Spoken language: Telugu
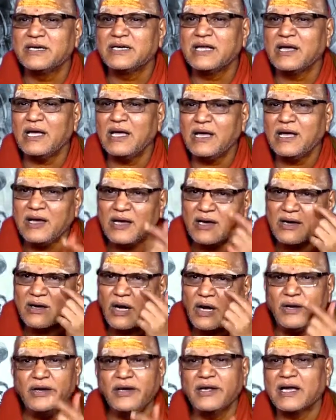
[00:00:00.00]
అంటే
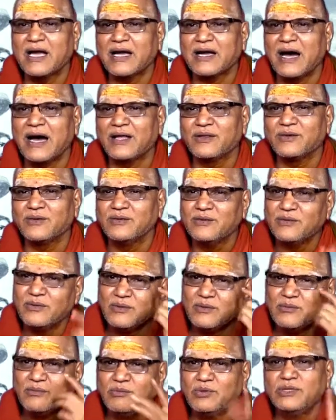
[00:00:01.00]
కన్నుకే కాదు
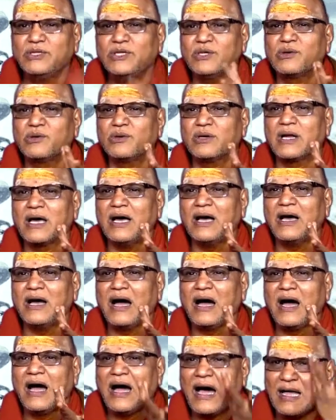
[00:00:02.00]
బుద్ధికి కూడా
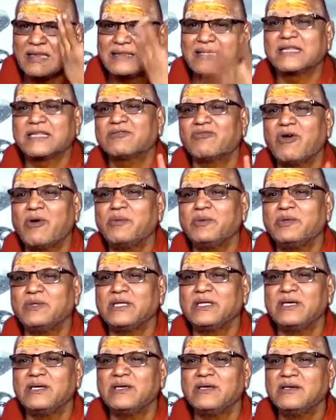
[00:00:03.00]
అంధత్వం
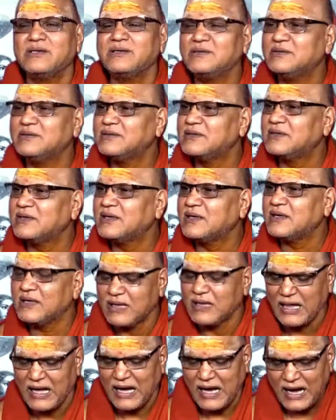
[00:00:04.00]
ఉంది
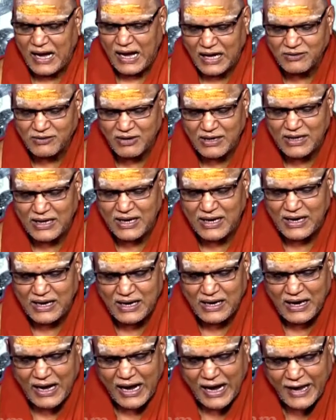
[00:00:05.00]
అందువల్ల
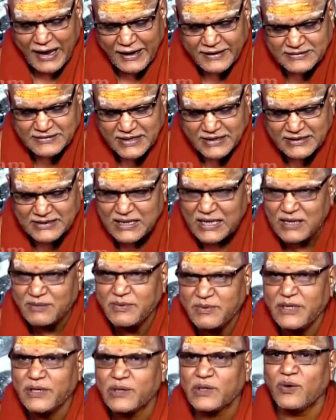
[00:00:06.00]
ఆయన
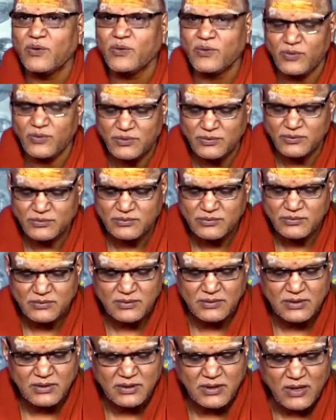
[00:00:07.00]
సంతానమే ఈ కౌరవులు
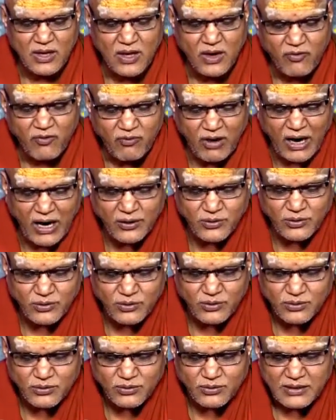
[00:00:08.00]
వారు
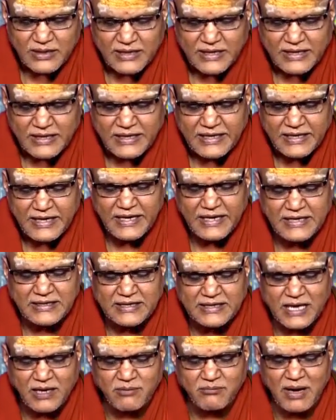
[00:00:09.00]
ఈ
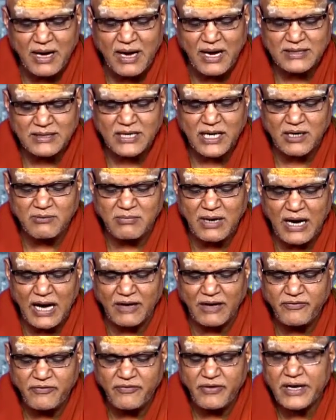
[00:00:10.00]
ధర్మాధర్మ
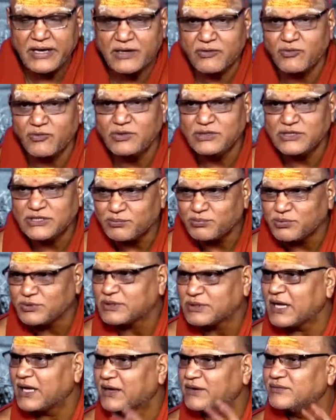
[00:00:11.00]
అవివేకం నుంచి
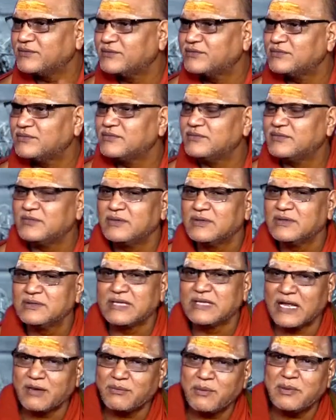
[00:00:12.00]
పుట్టారు
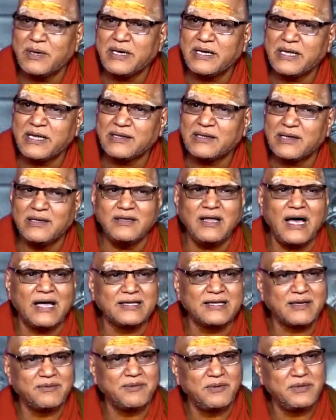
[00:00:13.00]
ధర్మం అంటే తెలియదు
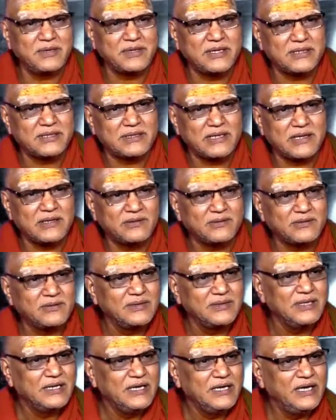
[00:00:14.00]
అధర్మం అంటే తెలియదు
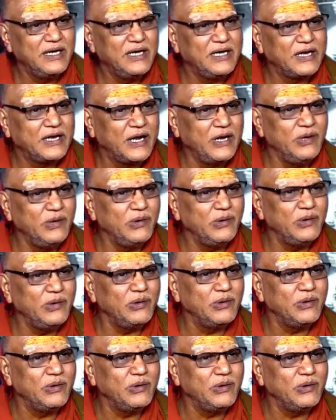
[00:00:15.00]
ఈ రెండు